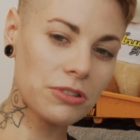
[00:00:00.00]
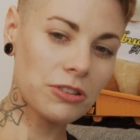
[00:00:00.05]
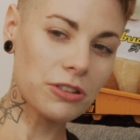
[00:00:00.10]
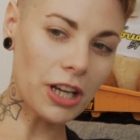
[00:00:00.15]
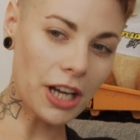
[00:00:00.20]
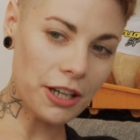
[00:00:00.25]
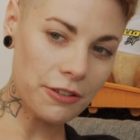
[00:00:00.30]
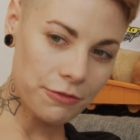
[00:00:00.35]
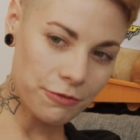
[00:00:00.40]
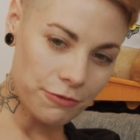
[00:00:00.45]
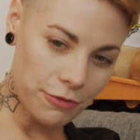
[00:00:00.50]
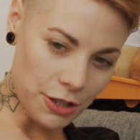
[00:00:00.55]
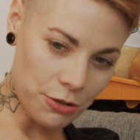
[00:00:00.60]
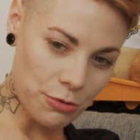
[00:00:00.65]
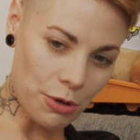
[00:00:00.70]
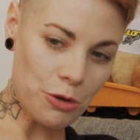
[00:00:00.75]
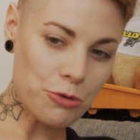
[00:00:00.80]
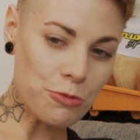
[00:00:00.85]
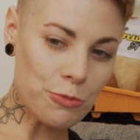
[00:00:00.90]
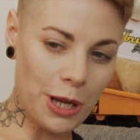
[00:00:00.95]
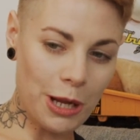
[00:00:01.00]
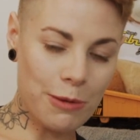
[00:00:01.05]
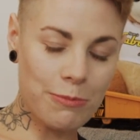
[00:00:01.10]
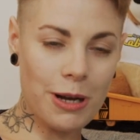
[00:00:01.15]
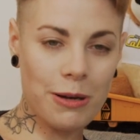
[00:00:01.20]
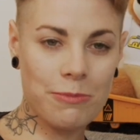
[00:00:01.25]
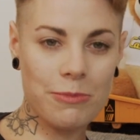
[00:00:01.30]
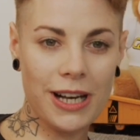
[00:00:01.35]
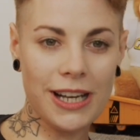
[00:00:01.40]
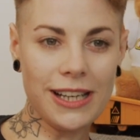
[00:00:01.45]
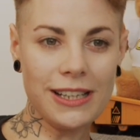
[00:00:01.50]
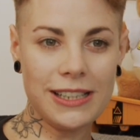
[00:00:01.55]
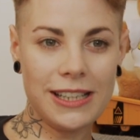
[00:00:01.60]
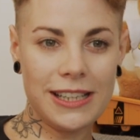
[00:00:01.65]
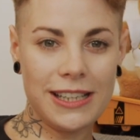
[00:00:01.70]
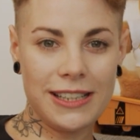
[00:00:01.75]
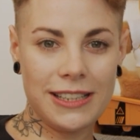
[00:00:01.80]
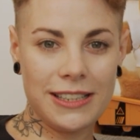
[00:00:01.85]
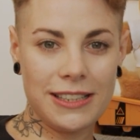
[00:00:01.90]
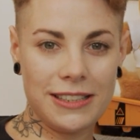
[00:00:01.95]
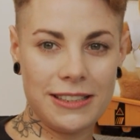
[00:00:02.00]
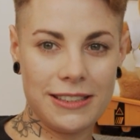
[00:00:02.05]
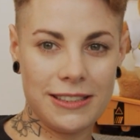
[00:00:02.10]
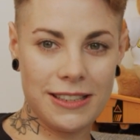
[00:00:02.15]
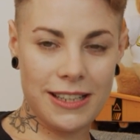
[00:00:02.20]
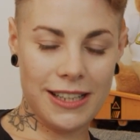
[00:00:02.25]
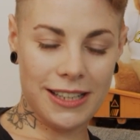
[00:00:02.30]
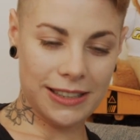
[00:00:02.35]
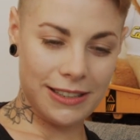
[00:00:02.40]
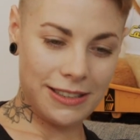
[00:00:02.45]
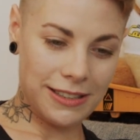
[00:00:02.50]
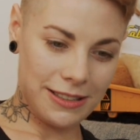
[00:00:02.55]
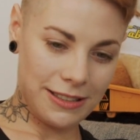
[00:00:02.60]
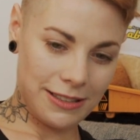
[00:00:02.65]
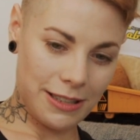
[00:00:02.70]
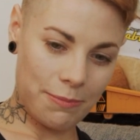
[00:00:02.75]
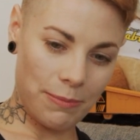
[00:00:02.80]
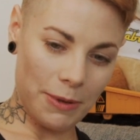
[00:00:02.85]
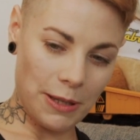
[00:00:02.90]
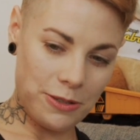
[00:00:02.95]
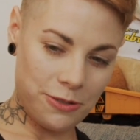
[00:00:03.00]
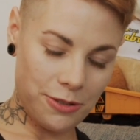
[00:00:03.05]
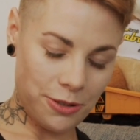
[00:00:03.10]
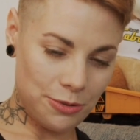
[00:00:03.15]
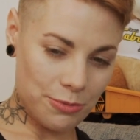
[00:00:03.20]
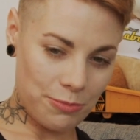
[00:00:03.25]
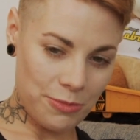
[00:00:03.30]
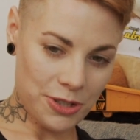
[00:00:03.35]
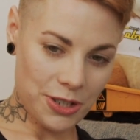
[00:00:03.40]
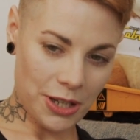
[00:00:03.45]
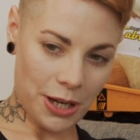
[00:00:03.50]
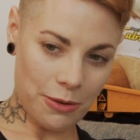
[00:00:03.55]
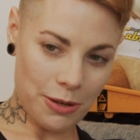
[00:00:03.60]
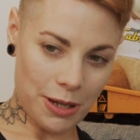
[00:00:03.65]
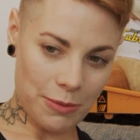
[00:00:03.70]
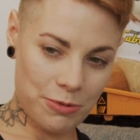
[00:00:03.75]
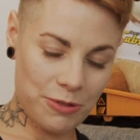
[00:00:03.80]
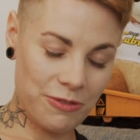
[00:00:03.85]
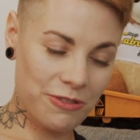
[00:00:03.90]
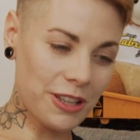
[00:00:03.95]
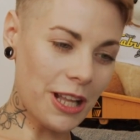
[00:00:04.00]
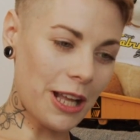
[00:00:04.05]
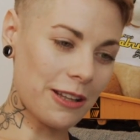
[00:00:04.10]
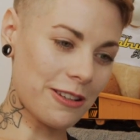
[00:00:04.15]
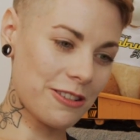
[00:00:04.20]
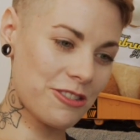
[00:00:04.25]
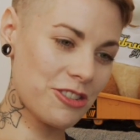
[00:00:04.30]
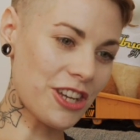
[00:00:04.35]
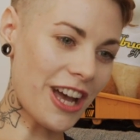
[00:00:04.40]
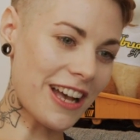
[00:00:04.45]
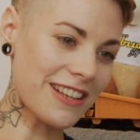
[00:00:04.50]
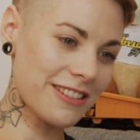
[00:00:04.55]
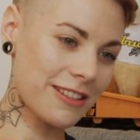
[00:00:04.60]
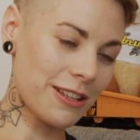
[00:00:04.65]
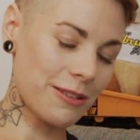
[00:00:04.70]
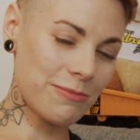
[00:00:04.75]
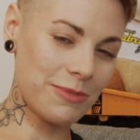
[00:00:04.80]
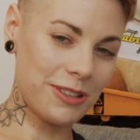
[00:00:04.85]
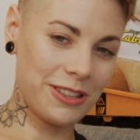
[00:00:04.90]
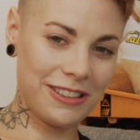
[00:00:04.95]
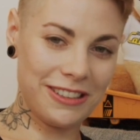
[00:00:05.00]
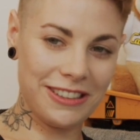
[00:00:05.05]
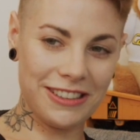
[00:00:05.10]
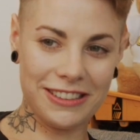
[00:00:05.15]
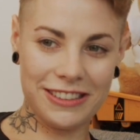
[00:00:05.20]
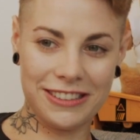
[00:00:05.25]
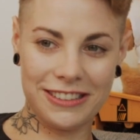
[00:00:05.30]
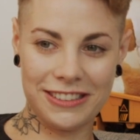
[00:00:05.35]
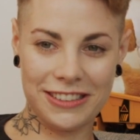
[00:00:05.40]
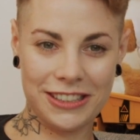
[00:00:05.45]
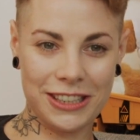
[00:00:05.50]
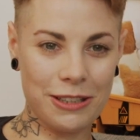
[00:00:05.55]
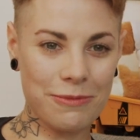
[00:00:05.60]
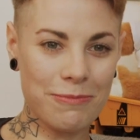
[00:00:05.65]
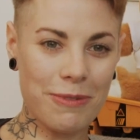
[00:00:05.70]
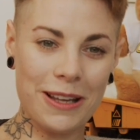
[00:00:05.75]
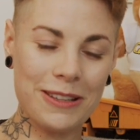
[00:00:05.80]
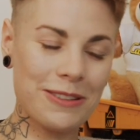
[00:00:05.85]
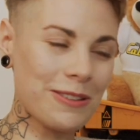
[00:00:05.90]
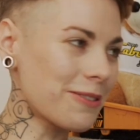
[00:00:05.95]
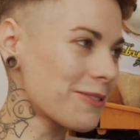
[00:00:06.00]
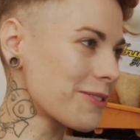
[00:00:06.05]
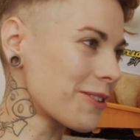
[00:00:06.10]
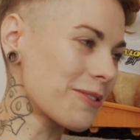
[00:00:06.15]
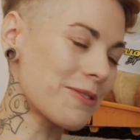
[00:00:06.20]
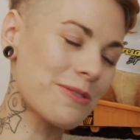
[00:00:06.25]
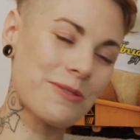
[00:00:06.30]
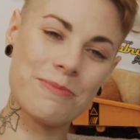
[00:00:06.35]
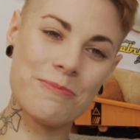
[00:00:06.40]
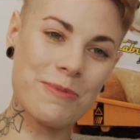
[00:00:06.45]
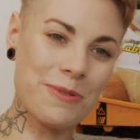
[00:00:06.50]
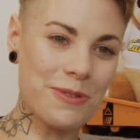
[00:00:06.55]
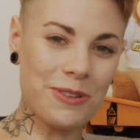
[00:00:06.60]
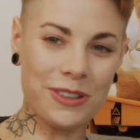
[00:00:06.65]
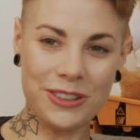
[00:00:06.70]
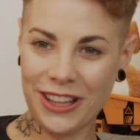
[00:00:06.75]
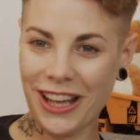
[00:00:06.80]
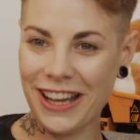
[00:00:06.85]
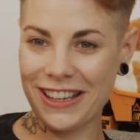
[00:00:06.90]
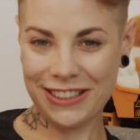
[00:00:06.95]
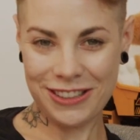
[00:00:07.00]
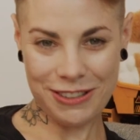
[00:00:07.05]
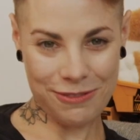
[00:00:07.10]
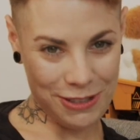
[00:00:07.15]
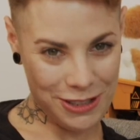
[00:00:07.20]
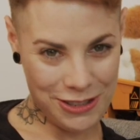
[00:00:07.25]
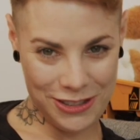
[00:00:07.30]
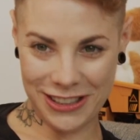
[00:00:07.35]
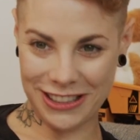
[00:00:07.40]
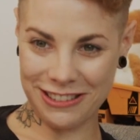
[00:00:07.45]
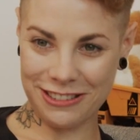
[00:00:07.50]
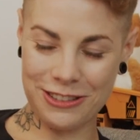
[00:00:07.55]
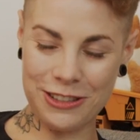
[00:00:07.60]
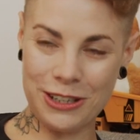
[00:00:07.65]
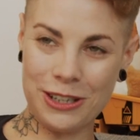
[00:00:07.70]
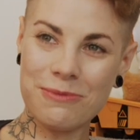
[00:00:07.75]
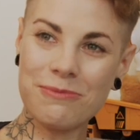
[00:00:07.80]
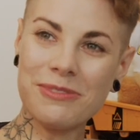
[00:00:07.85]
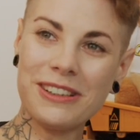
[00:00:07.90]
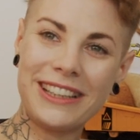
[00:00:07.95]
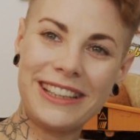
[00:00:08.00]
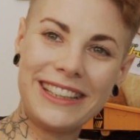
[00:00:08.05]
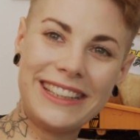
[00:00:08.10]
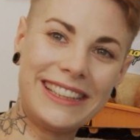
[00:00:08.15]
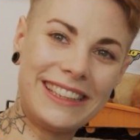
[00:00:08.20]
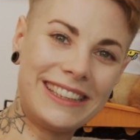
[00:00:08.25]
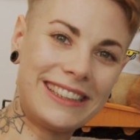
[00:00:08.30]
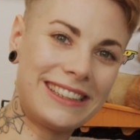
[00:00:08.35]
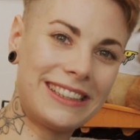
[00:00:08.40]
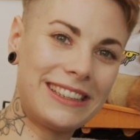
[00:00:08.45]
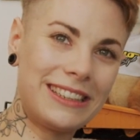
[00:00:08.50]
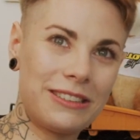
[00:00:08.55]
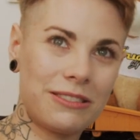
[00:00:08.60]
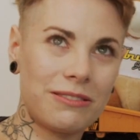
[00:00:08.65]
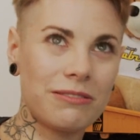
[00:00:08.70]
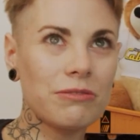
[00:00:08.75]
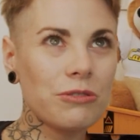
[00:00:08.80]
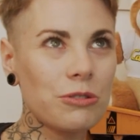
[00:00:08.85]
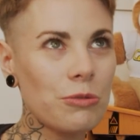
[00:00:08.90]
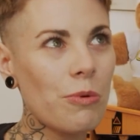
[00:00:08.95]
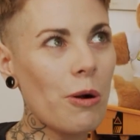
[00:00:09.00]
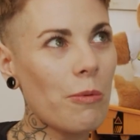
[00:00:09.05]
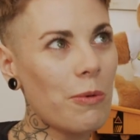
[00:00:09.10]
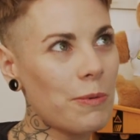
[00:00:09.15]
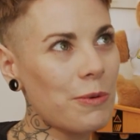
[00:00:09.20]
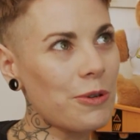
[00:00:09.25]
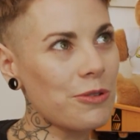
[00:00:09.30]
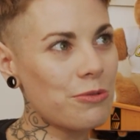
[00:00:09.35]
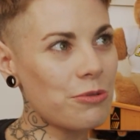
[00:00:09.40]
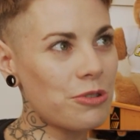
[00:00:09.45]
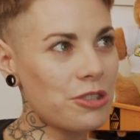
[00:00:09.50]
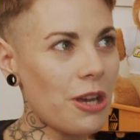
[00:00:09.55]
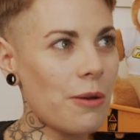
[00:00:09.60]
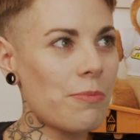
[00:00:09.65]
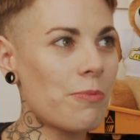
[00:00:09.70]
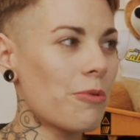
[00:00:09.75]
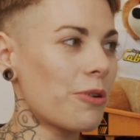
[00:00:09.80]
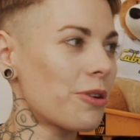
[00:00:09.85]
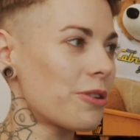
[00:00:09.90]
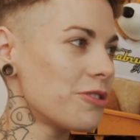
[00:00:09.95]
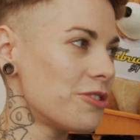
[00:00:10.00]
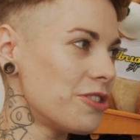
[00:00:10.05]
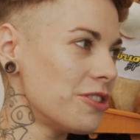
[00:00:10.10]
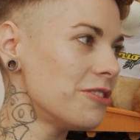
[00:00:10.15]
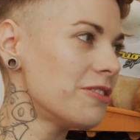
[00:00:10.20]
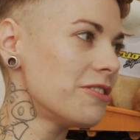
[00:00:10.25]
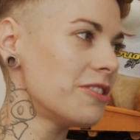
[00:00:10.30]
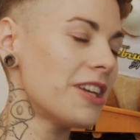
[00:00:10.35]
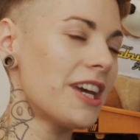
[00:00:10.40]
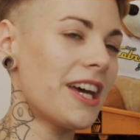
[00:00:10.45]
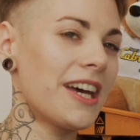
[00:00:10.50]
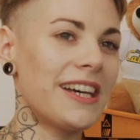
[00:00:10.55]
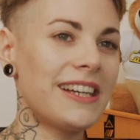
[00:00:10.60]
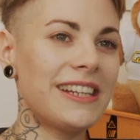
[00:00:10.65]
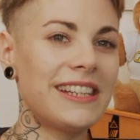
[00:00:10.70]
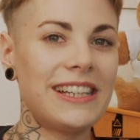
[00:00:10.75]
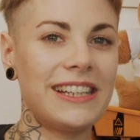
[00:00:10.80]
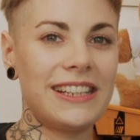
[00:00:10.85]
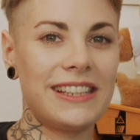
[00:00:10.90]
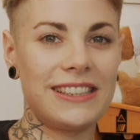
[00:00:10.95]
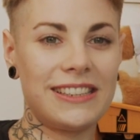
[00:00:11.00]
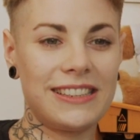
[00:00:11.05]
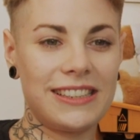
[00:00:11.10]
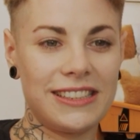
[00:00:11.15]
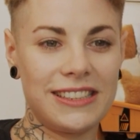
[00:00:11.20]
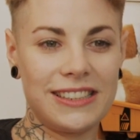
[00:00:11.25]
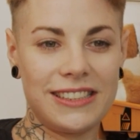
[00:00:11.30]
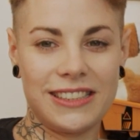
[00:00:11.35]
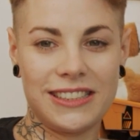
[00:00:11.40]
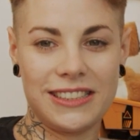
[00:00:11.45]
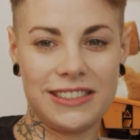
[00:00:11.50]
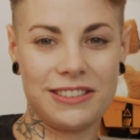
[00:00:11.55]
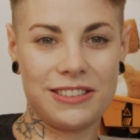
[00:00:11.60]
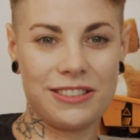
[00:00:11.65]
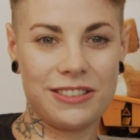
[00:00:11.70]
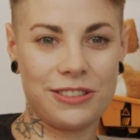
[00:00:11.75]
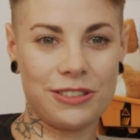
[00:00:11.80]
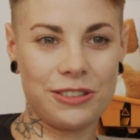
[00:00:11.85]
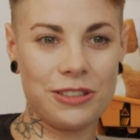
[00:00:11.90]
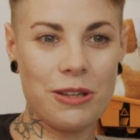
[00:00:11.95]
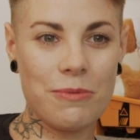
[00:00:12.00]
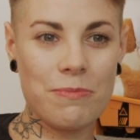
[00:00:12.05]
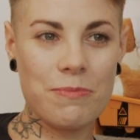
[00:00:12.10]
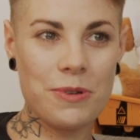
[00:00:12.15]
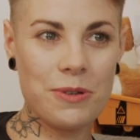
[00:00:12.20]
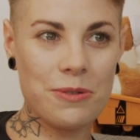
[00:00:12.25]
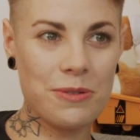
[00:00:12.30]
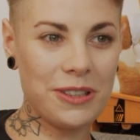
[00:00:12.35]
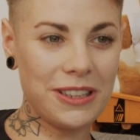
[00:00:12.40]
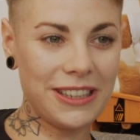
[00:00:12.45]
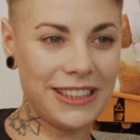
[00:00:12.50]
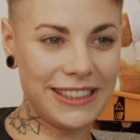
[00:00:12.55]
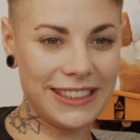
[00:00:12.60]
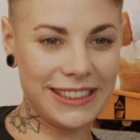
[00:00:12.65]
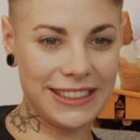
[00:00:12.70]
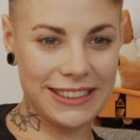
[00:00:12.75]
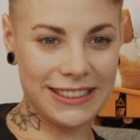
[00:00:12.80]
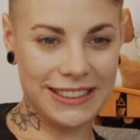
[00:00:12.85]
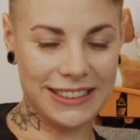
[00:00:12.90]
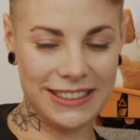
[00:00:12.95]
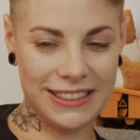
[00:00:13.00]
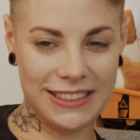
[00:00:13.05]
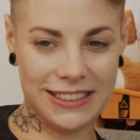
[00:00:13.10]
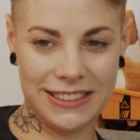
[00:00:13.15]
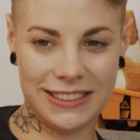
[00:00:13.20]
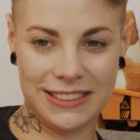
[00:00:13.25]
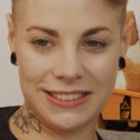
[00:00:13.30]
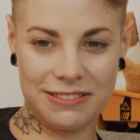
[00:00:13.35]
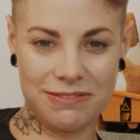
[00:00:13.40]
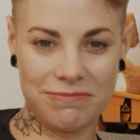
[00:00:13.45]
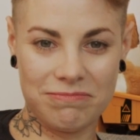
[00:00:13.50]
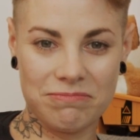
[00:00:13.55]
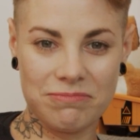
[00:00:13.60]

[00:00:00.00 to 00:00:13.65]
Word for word: to jak weszła już moja mama, i jak ta pani, co tu mieszkała, przywitała nas ciastem i, i herbatą, to już było tak, to będzie nasz dom. E, tu było po prostu ciepło, rodzinnie. E, to nie były e,